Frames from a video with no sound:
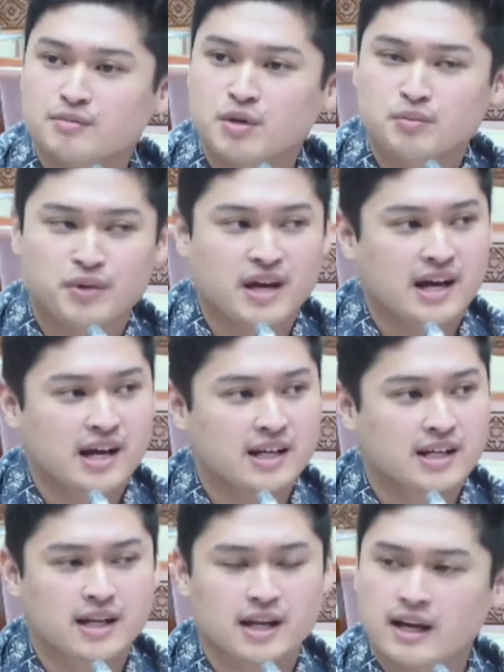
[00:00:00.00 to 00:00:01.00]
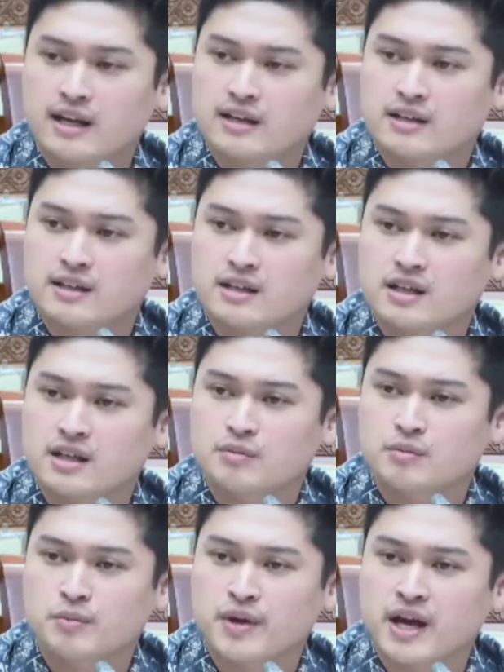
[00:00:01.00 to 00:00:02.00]
keberpihakan adalah
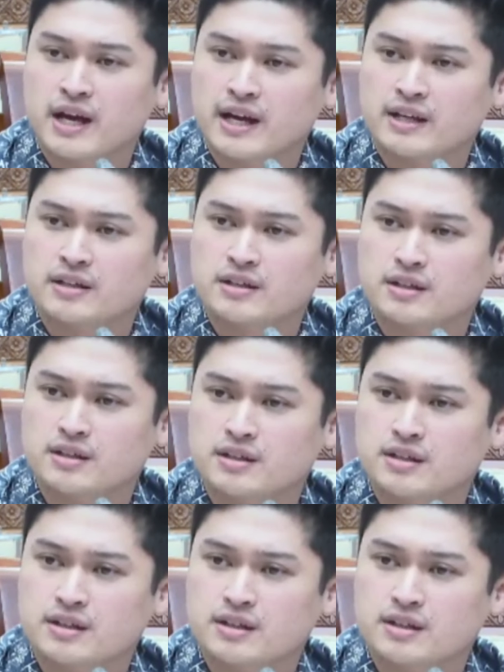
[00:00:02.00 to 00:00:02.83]
keberpihakan